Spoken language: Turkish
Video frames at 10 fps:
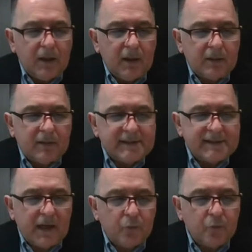e,
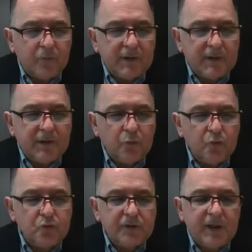tasarrufların
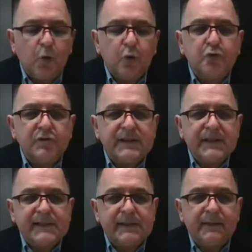yüzde
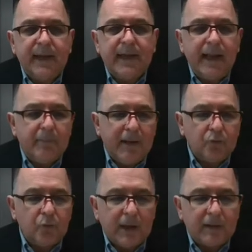32'si TL
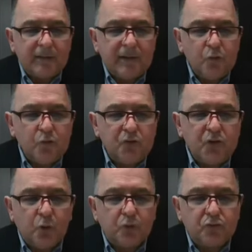mevduatta,
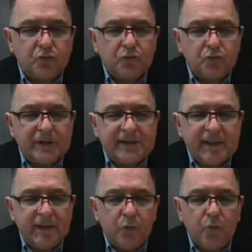yüzde 33'ü
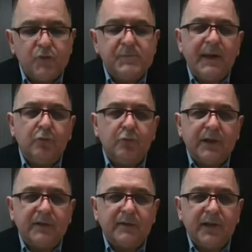ise döviz
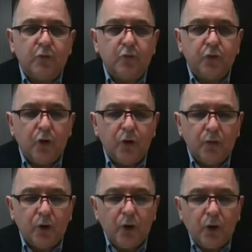mevduatında
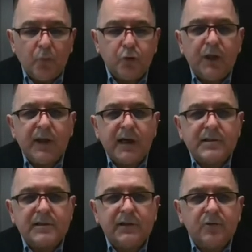duruyor. Buna
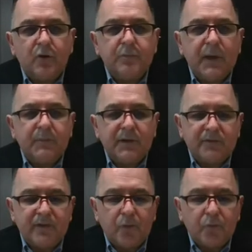karşılık toplam
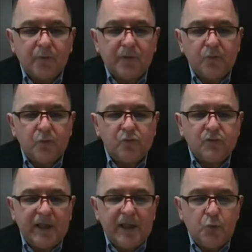tasarrufların
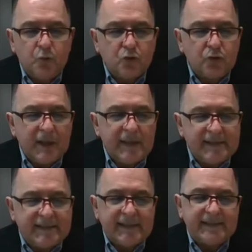yüzde 3'ü de
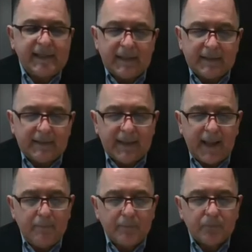hisse
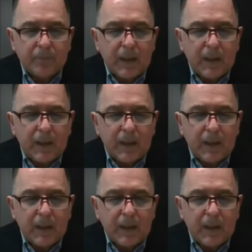senedinde.